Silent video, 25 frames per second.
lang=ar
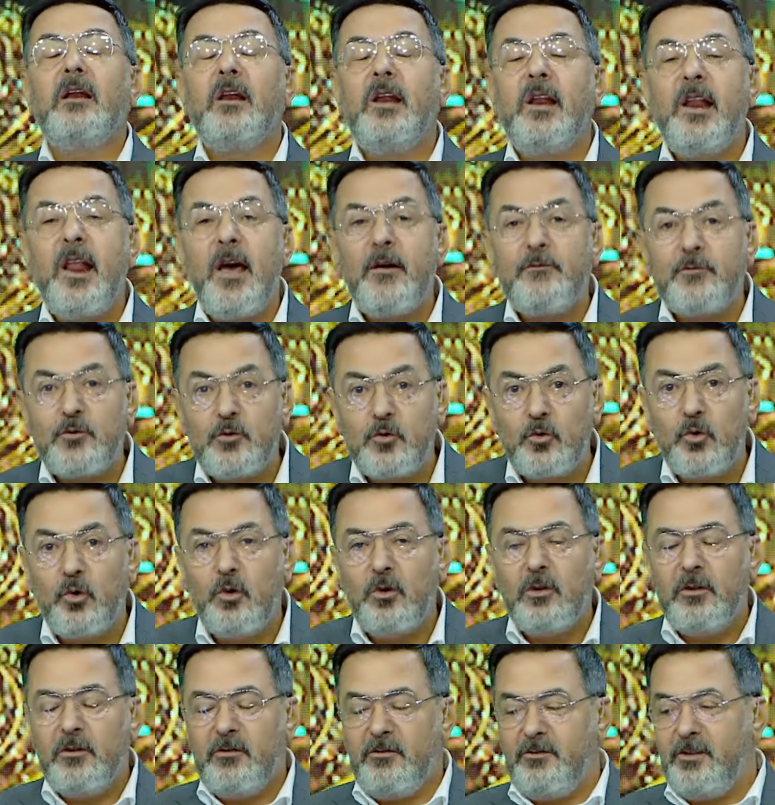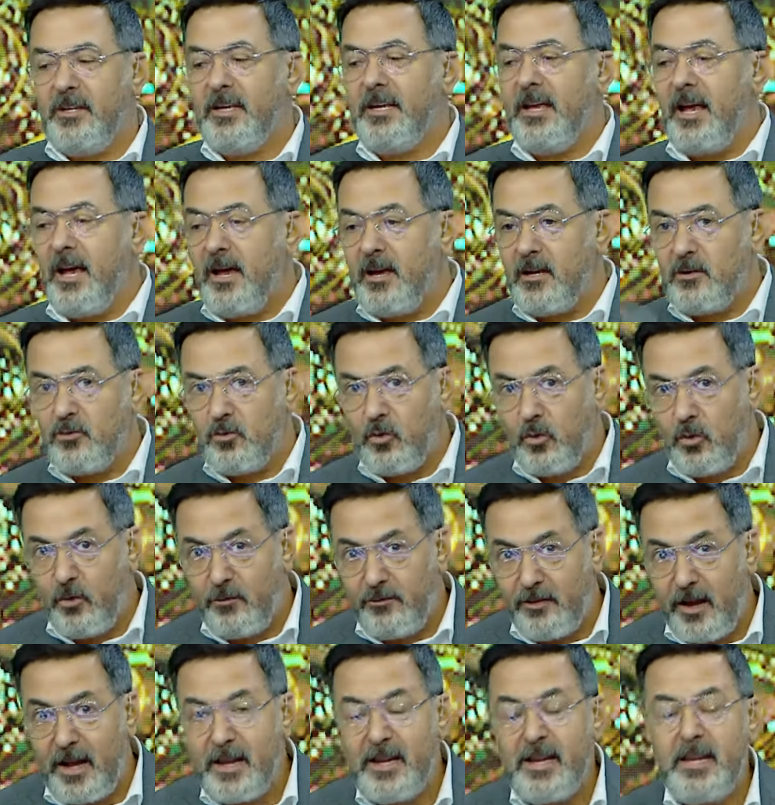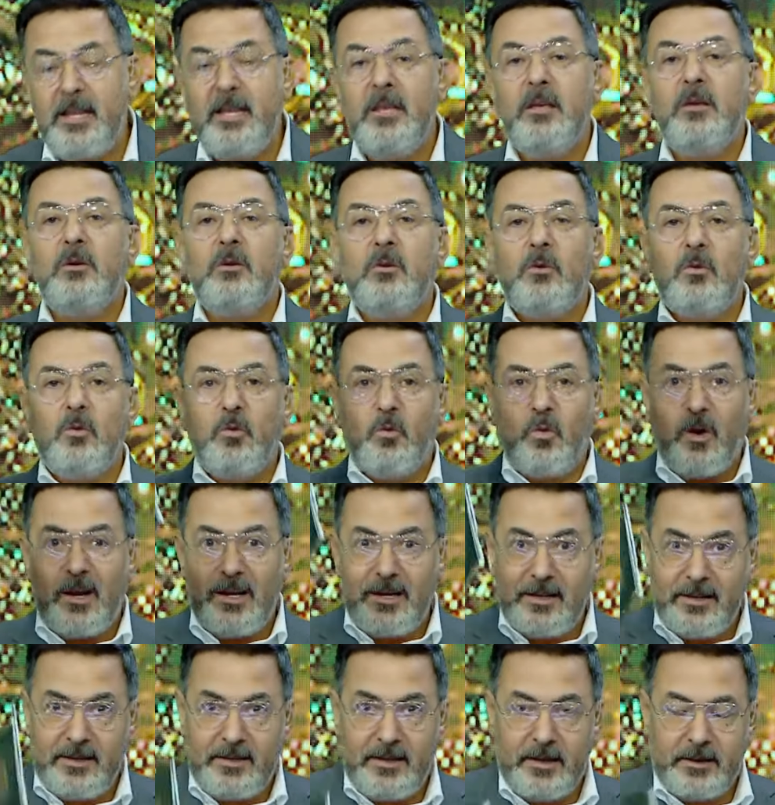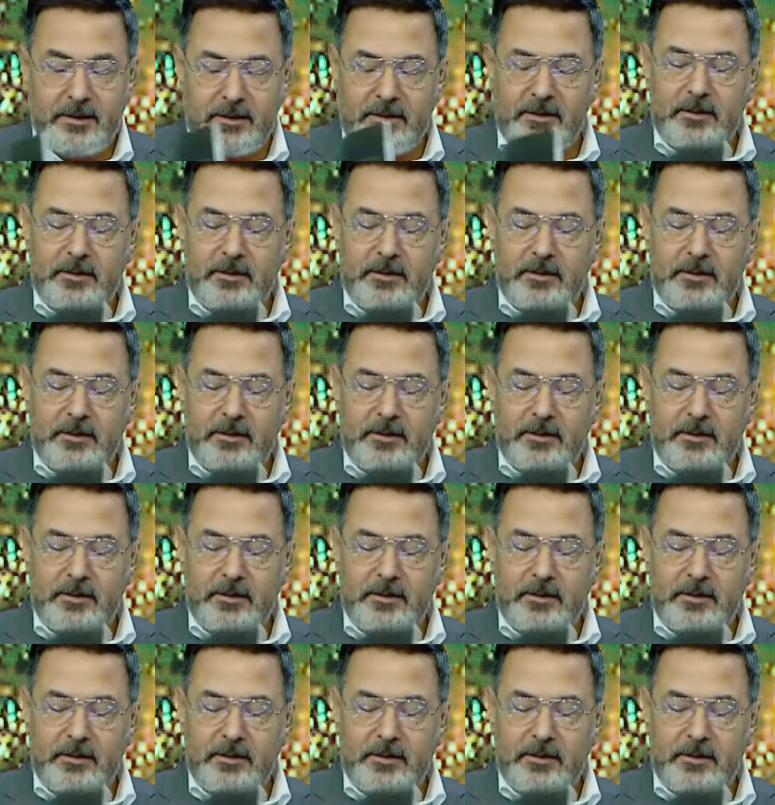نفسه في جهازه الفني والاداري